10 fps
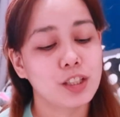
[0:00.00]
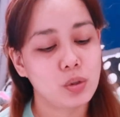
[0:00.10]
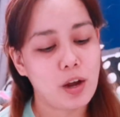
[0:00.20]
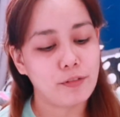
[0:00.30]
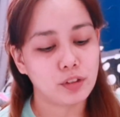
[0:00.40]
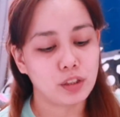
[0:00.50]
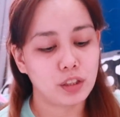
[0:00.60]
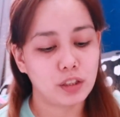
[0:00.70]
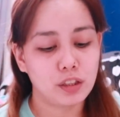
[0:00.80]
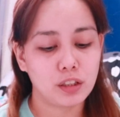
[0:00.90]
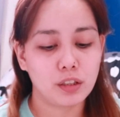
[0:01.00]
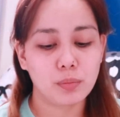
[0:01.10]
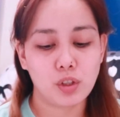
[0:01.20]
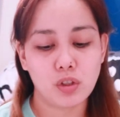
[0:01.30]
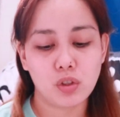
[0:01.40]
So, after
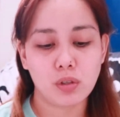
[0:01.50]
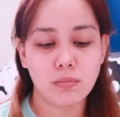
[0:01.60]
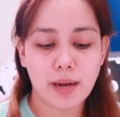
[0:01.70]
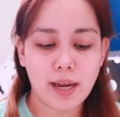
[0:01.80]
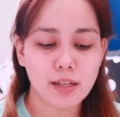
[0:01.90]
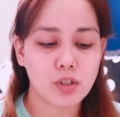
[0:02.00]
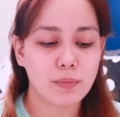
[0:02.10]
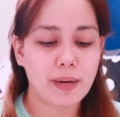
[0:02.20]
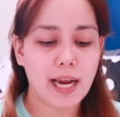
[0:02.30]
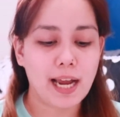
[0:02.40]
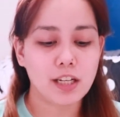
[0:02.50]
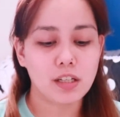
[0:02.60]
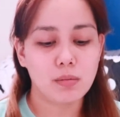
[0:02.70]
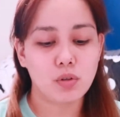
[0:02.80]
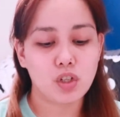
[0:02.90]
mo use yung mask or
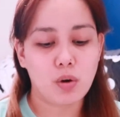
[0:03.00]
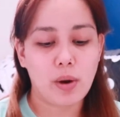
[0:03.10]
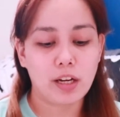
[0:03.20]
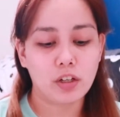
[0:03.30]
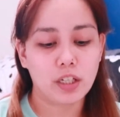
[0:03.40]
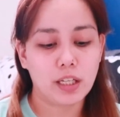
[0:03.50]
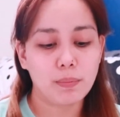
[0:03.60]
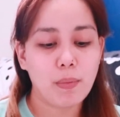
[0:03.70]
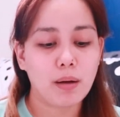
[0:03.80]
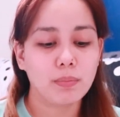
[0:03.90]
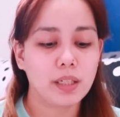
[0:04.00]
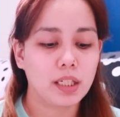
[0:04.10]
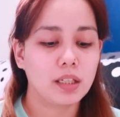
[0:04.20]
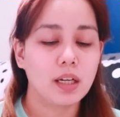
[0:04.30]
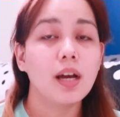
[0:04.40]
pag-aalisan mo siya while you're in
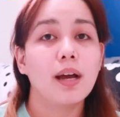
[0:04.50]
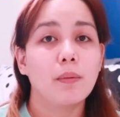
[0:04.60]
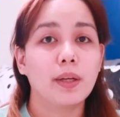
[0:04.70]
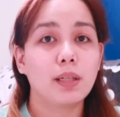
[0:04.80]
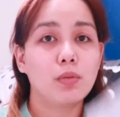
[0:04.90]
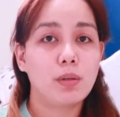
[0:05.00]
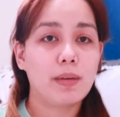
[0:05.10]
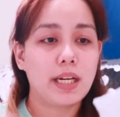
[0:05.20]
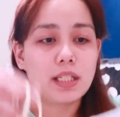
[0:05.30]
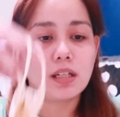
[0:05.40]
public, pwede mo ibalik